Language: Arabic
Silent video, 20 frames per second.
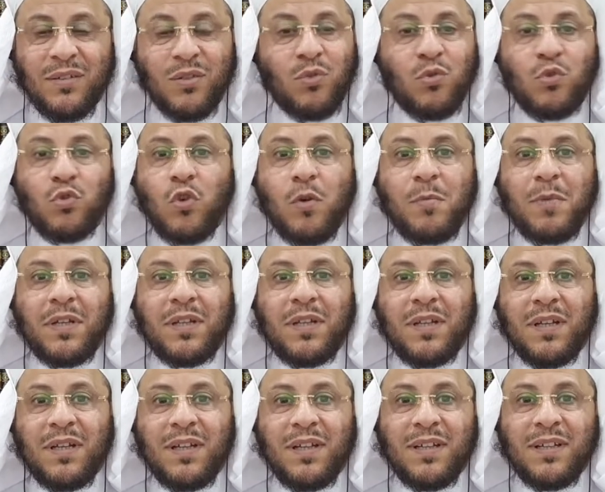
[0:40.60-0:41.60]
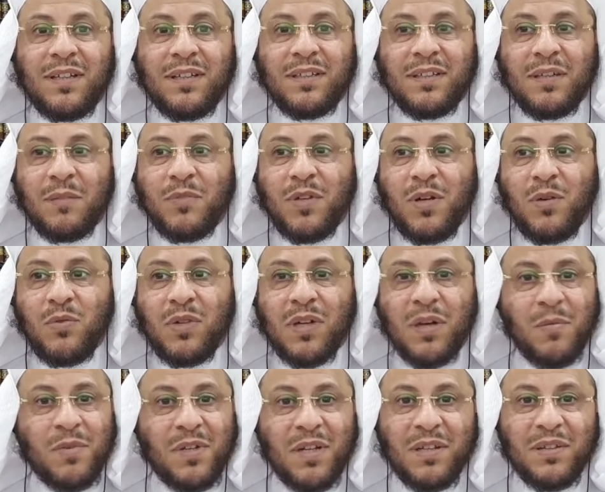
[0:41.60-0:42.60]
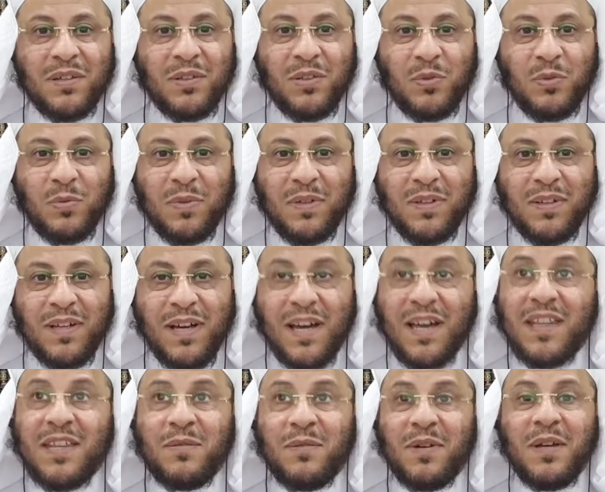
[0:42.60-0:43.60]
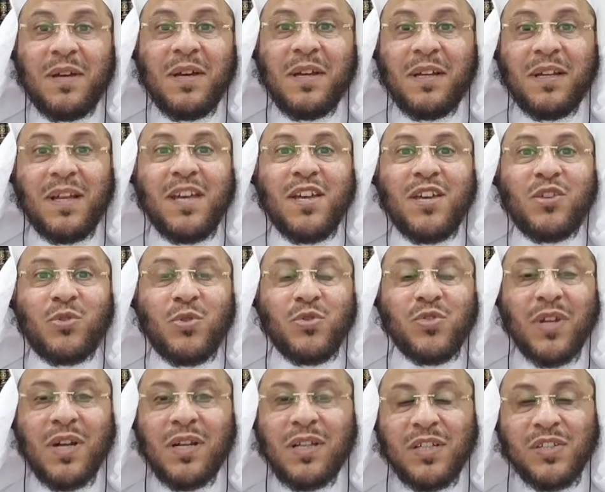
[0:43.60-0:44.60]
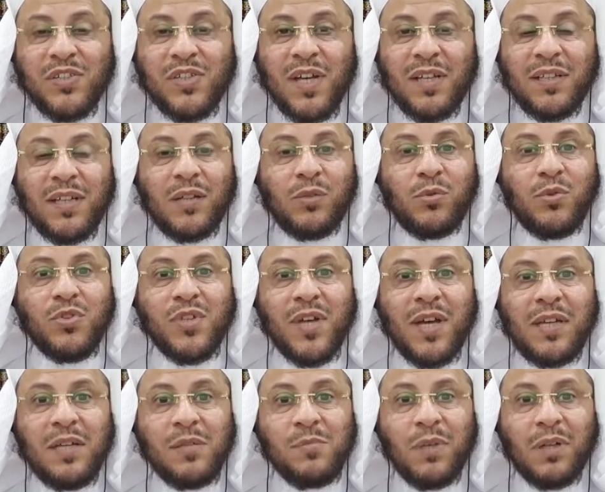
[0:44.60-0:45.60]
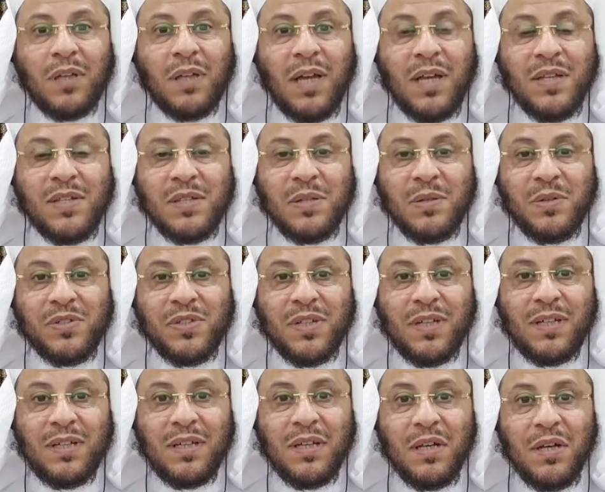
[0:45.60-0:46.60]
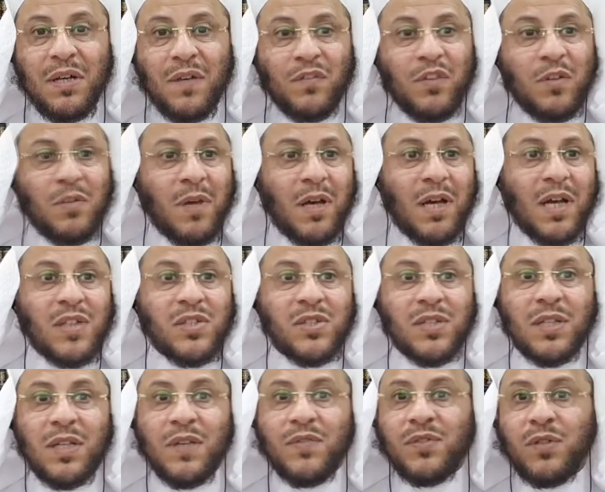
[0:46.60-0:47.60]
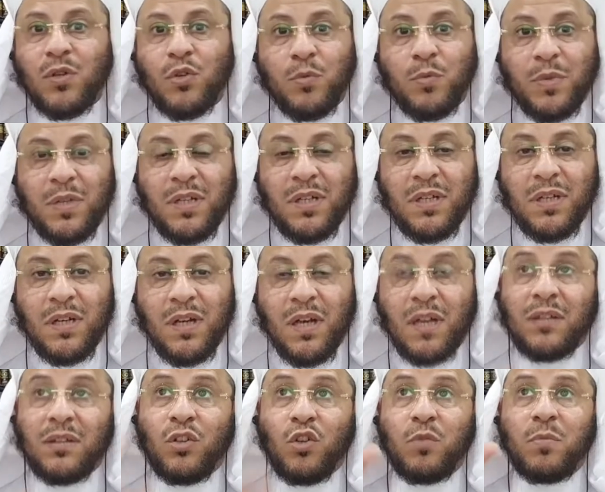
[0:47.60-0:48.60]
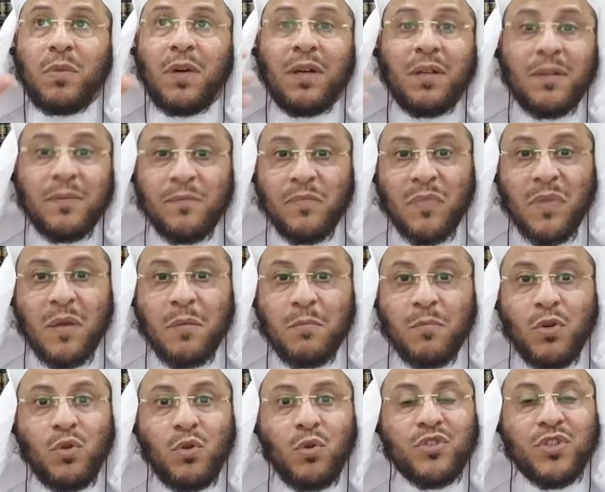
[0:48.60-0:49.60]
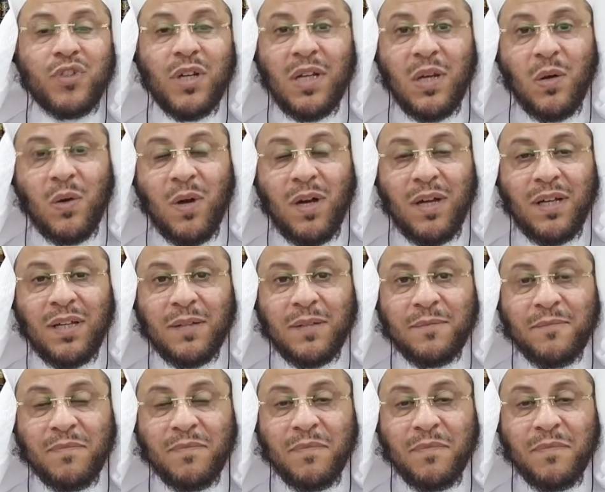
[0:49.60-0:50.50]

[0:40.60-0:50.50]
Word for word: يقول ومن يمنعك من التوبة هذه لا يجوز للإنسان أن يزاحم الله عز وجل فيما خص نفسه به التوبة منه جل وعلا